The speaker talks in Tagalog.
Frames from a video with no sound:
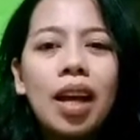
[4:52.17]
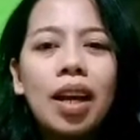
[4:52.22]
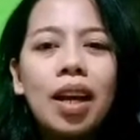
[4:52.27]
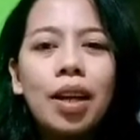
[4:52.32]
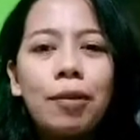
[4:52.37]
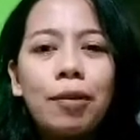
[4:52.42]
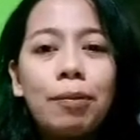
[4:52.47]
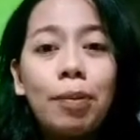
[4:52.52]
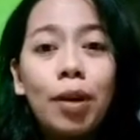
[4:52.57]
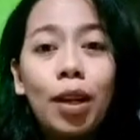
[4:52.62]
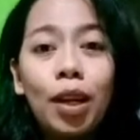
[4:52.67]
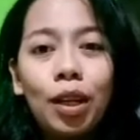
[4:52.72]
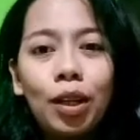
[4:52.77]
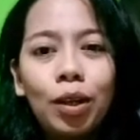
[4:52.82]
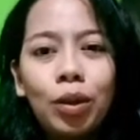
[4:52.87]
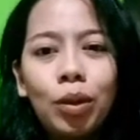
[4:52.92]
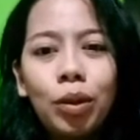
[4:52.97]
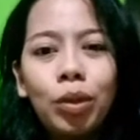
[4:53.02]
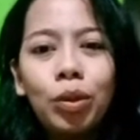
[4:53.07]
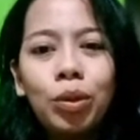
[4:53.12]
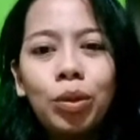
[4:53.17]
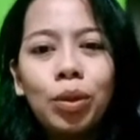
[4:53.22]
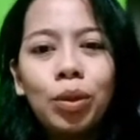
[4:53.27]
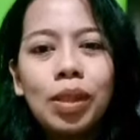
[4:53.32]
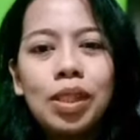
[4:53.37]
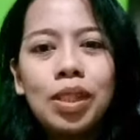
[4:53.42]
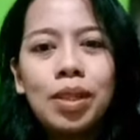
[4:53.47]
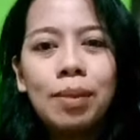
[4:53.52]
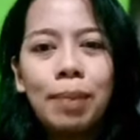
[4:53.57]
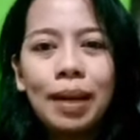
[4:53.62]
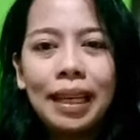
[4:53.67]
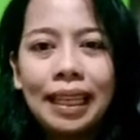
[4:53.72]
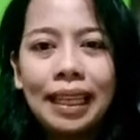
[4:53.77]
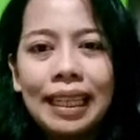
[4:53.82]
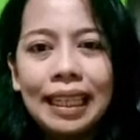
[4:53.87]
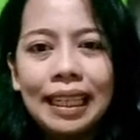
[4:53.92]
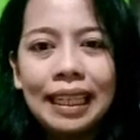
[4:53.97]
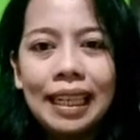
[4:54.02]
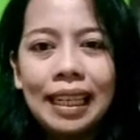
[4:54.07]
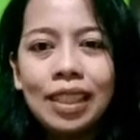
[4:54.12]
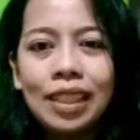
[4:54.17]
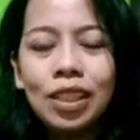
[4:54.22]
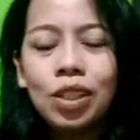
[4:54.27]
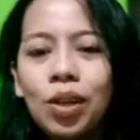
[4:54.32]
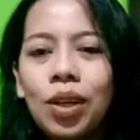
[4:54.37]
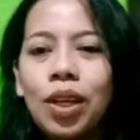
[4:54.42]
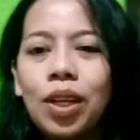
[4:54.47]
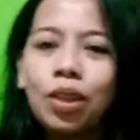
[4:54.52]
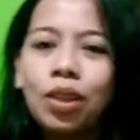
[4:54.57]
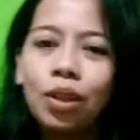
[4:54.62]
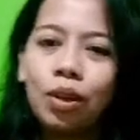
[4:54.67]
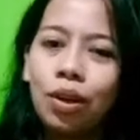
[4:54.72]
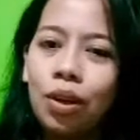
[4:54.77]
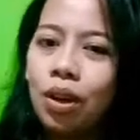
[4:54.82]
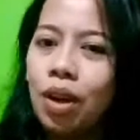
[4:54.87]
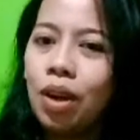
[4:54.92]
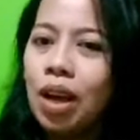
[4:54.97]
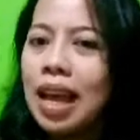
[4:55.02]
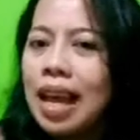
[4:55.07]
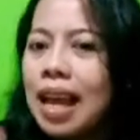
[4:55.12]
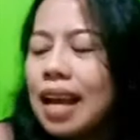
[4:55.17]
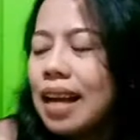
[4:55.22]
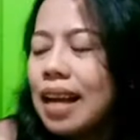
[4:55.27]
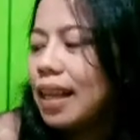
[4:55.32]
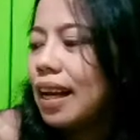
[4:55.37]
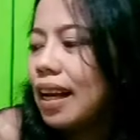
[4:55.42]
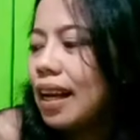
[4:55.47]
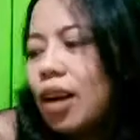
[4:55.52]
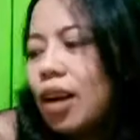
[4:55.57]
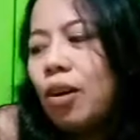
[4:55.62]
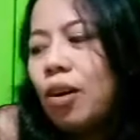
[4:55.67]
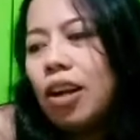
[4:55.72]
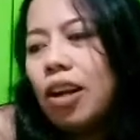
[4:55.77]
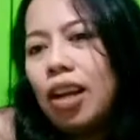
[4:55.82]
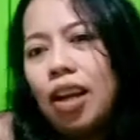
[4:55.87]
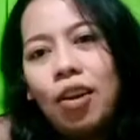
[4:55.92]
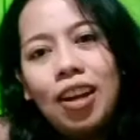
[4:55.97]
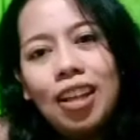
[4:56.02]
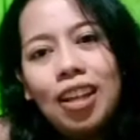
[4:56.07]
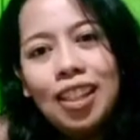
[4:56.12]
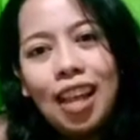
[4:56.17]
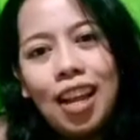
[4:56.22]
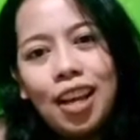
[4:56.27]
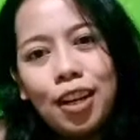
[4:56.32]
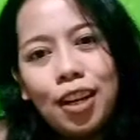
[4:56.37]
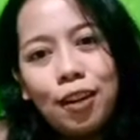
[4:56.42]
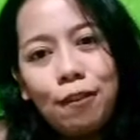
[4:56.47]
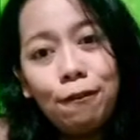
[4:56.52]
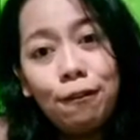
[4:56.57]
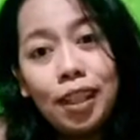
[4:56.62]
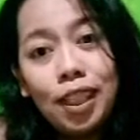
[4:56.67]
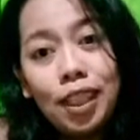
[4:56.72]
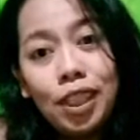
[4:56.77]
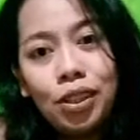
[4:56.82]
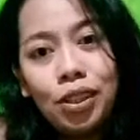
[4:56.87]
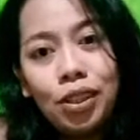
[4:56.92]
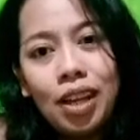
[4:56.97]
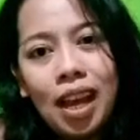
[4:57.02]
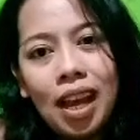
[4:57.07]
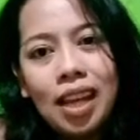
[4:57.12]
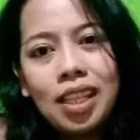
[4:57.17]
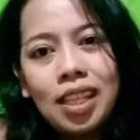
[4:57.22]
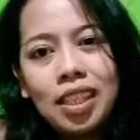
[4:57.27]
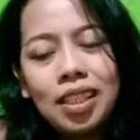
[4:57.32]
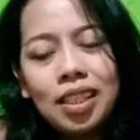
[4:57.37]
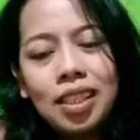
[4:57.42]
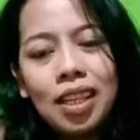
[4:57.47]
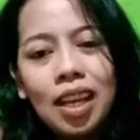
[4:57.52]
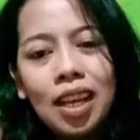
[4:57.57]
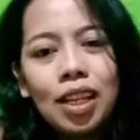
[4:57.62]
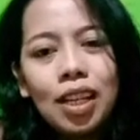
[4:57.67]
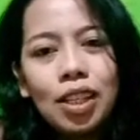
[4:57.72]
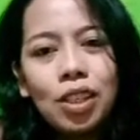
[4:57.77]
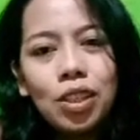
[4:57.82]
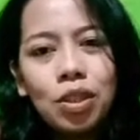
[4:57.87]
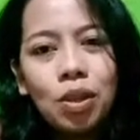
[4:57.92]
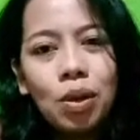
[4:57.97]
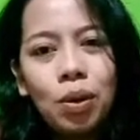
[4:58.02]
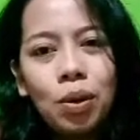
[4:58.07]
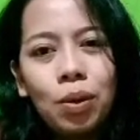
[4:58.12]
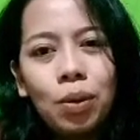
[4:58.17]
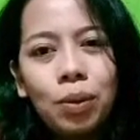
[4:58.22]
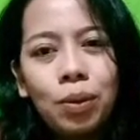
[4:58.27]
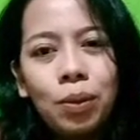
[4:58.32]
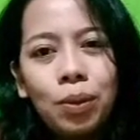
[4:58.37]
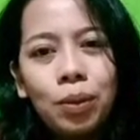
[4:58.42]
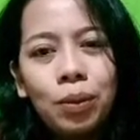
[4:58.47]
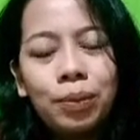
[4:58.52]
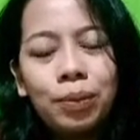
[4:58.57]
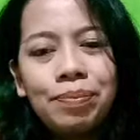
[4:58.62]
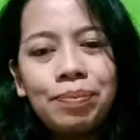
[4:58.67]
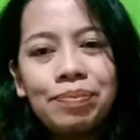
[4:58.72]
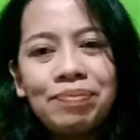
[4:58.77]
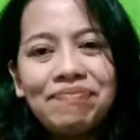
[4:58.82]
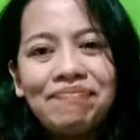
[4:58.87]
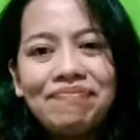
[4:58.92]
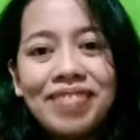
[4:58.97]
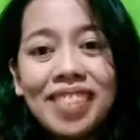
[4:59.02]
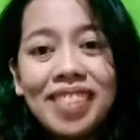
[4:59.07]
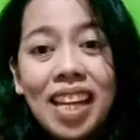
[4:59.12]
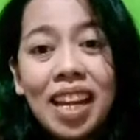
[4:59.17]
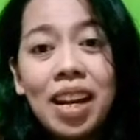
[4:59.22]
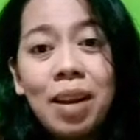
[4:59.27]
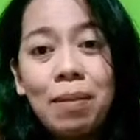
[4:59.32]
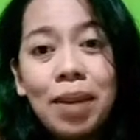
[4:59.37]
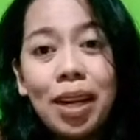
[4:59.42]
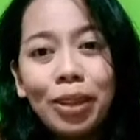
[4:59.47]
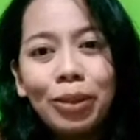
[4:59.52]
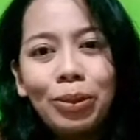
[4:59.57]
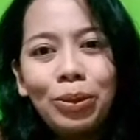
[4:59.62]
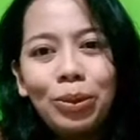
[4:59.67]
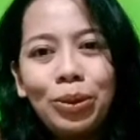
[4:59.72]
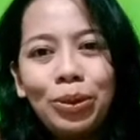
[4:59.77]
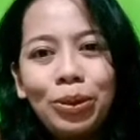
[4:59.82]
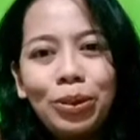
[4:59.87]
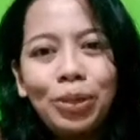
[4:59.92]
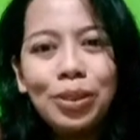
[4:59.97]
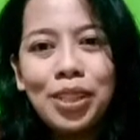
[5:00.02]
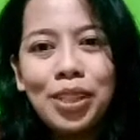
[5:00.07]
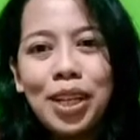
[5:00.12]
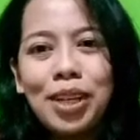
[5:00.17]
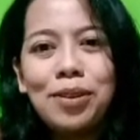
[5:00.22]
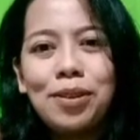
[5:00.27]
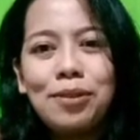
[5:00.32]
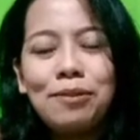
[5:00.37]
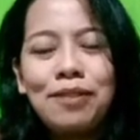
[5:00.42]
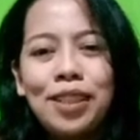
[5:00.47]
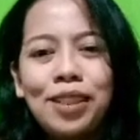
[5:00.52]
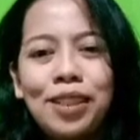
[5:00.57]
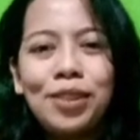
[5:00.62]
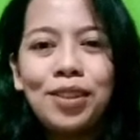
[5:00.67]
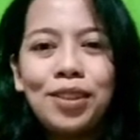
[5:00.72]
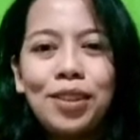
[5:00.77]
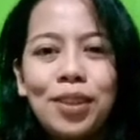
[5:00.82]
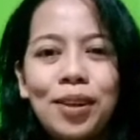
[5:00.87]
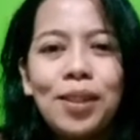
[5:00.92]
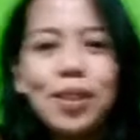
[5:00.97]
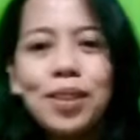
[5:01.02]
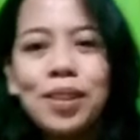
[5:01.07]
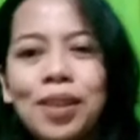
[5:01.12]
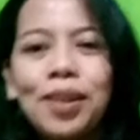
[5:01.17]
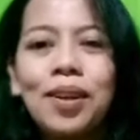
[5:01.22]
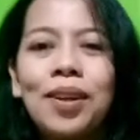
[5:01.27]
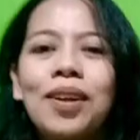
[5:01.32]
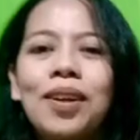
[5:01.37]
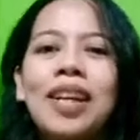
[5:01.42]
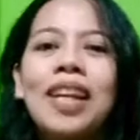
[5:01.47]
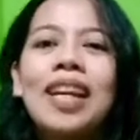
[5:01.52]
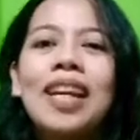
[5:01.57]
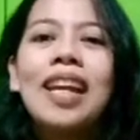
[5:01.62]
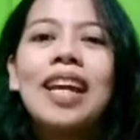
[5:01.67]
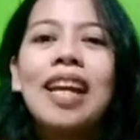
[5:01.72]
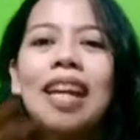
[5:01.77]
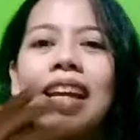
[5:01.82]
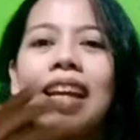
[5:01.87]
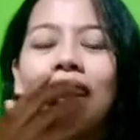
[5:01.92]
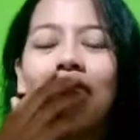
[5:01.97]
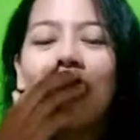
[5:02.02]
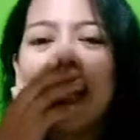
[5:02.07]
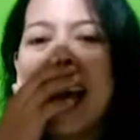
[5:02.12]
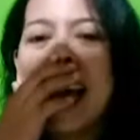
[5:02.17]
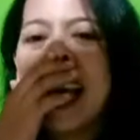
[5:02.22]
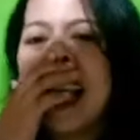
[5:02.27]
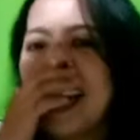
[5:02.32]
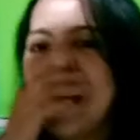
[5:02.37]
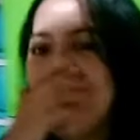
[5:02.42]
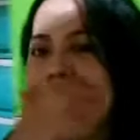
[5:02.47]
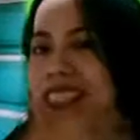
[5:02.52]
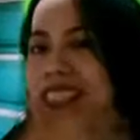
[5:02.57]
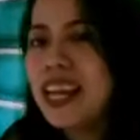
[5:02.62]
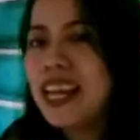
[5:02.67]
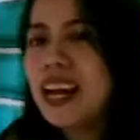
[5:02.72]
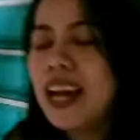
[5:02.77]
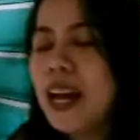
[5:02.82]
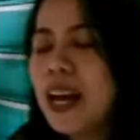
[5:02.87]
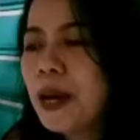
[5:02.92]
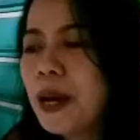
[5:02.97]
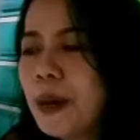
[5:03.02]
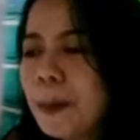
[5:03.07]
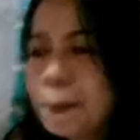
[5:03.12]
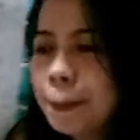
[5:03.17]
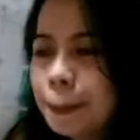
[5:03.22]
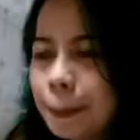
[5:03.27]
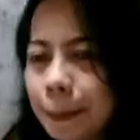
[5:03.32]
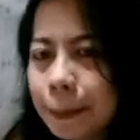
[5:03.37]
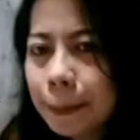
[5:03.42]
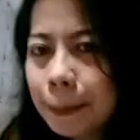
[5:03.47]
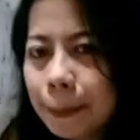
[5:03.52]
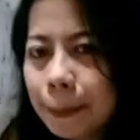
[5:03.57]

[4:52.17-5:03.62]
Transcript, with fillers: uh, vlog ko tungkol sa pag-edit. So ito, gagawa-gawa tayo ng video guys. So sana makatulong to sa inyong video to. So ito guys, um,